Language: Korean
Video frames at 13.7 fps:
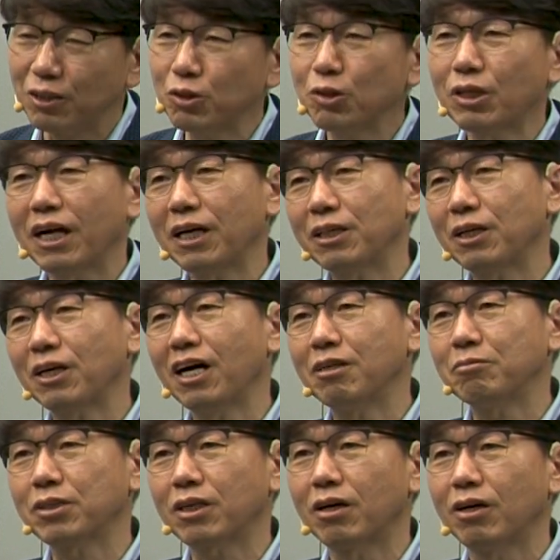이걸 알아야 될 거
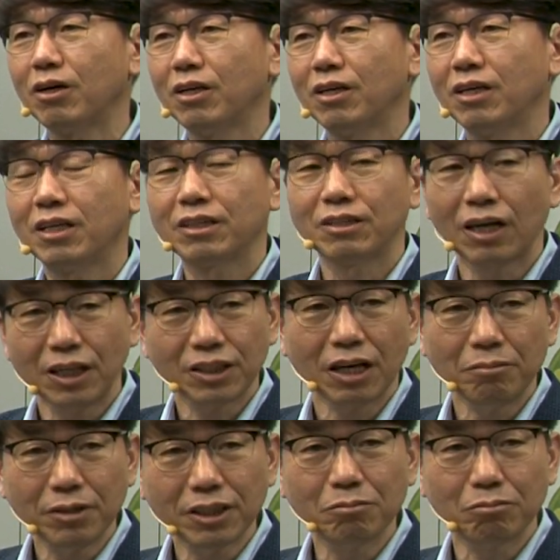아닙니까? 나의
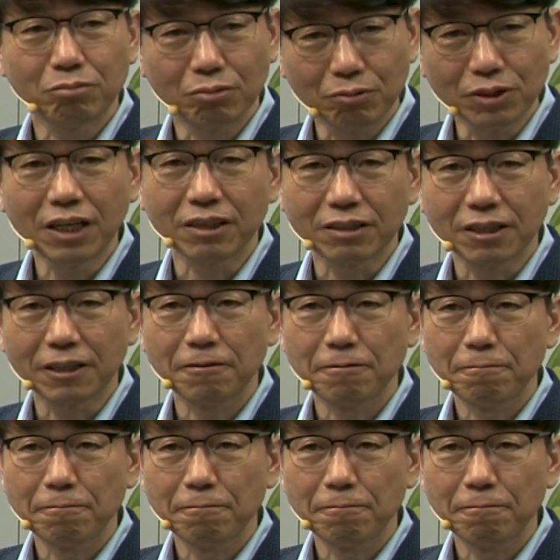사명이 뭐냐 이거야.